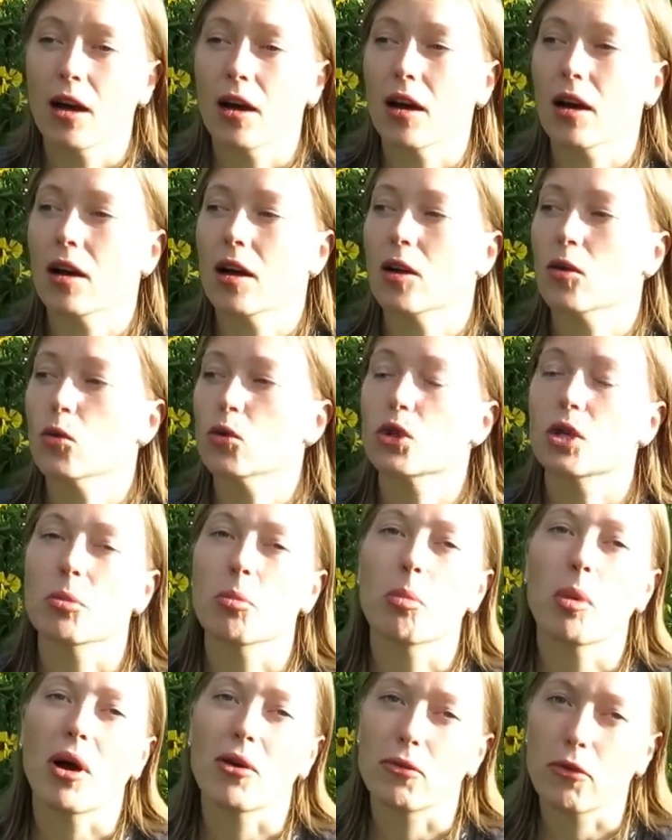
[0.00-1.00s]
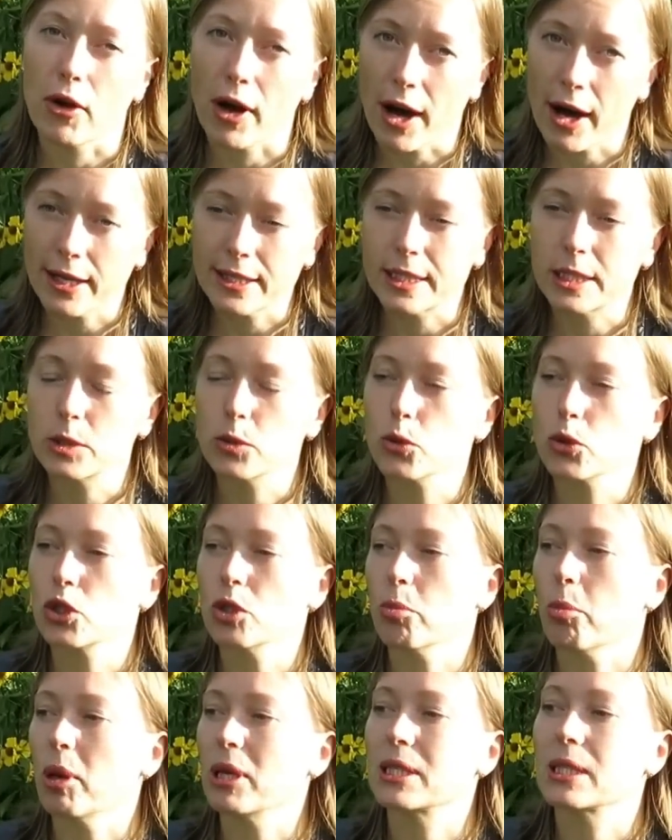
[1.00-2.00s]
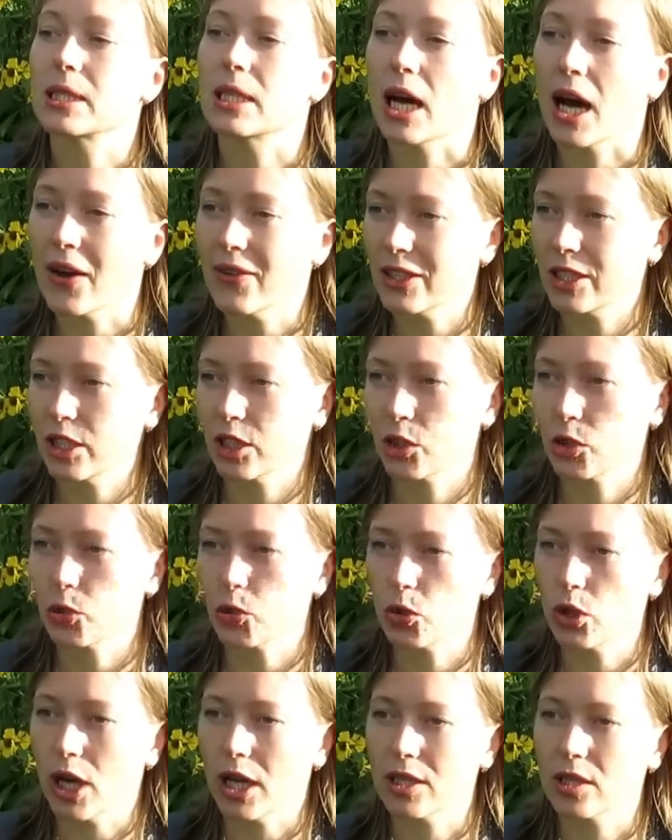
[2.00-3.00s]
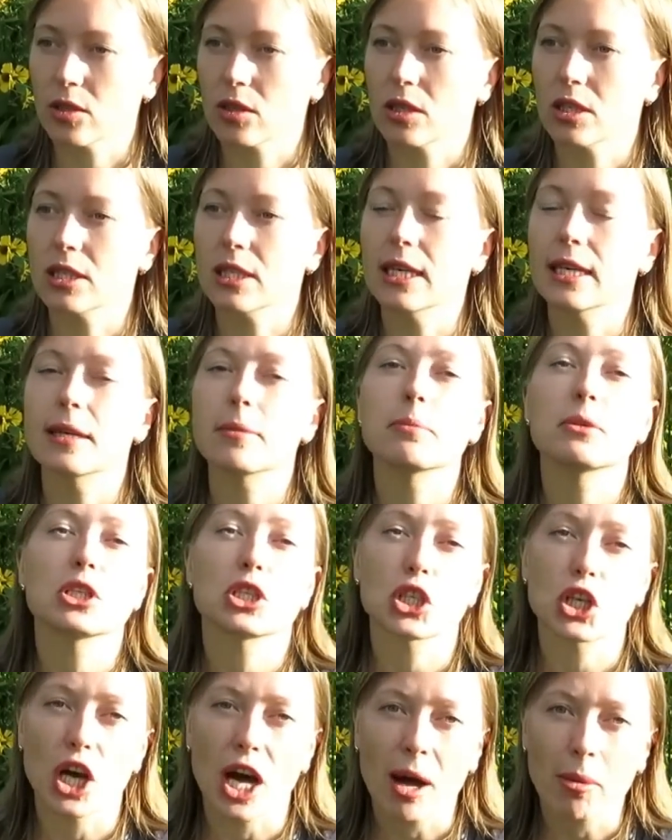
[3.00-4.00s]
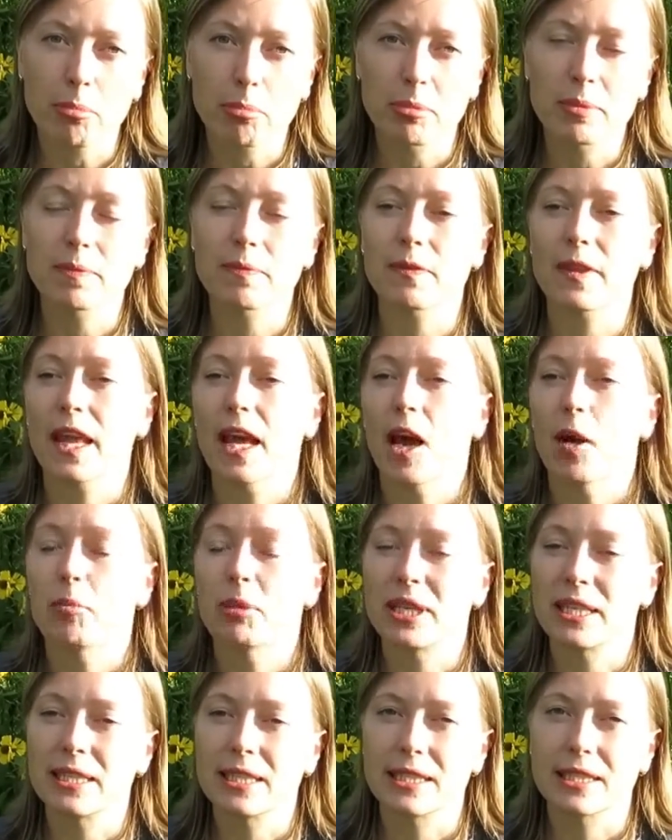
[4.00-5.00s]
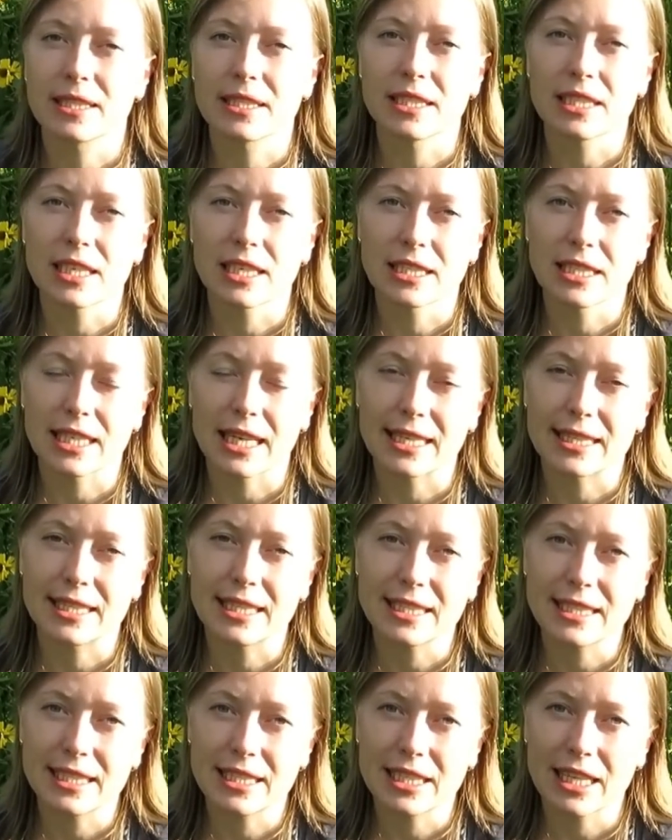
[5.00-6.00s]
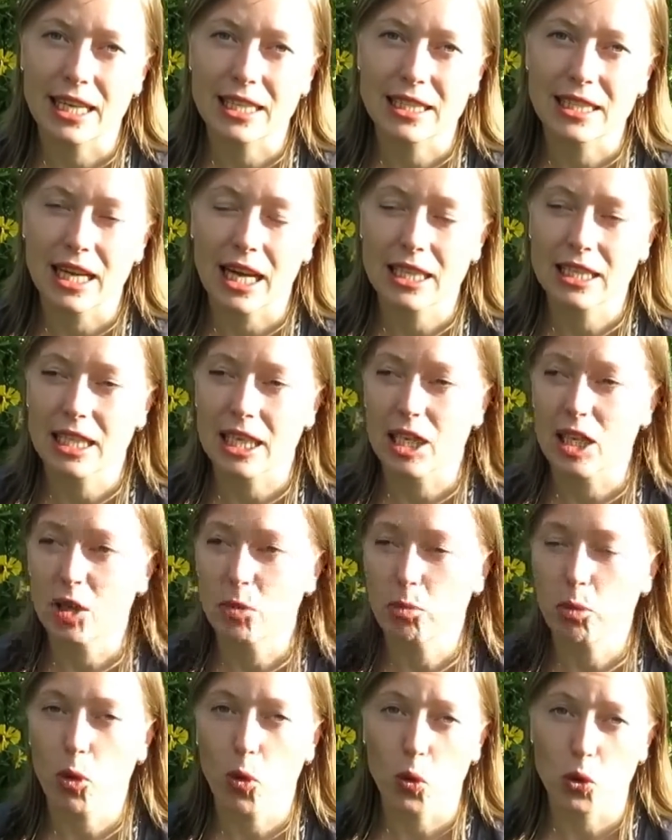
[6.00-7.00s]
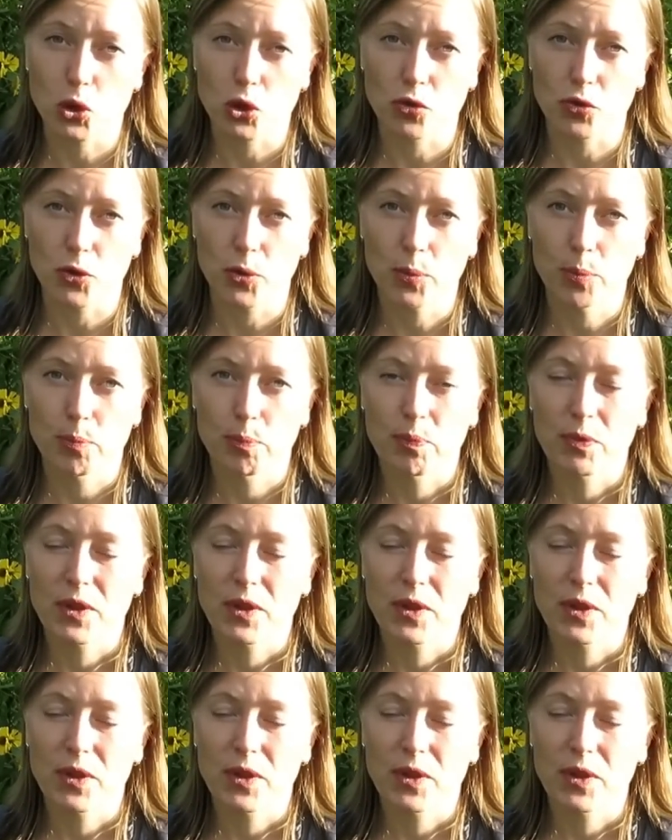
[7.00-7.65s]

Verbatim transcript: а, утрамбовать, нужно поставить их куда-то. К мешкам принести эти растительные остатки и почву.